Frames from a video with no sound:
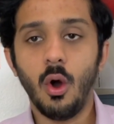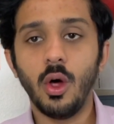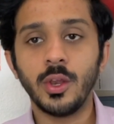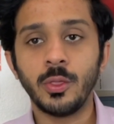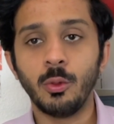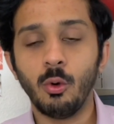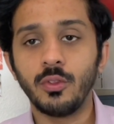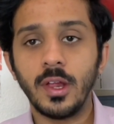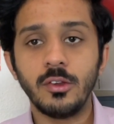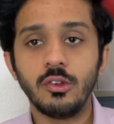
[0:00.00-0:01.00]
और दो
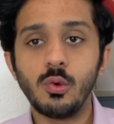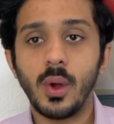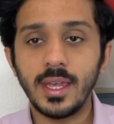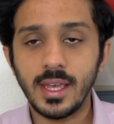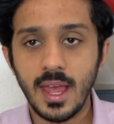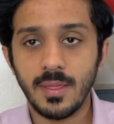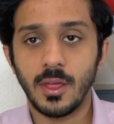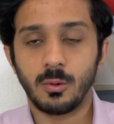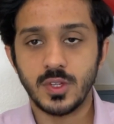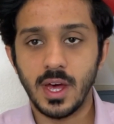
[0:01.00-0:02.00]
दिन यूएई e के
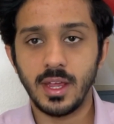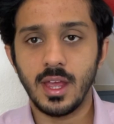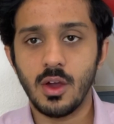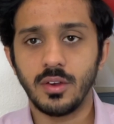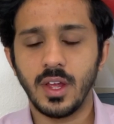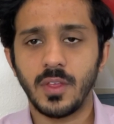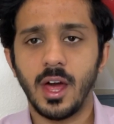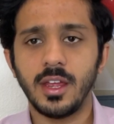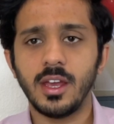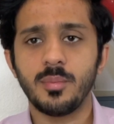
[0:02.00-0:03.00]
अंदर गुजारेंगे और ये
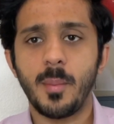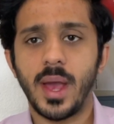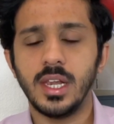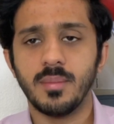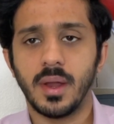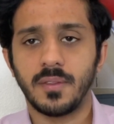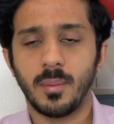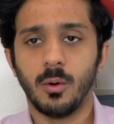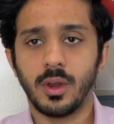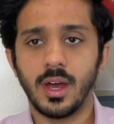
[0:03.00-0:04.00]
तारीख में पहली
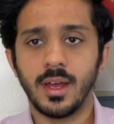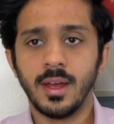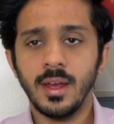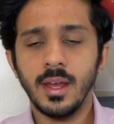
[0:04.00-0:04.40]
मरतबा हो रहा है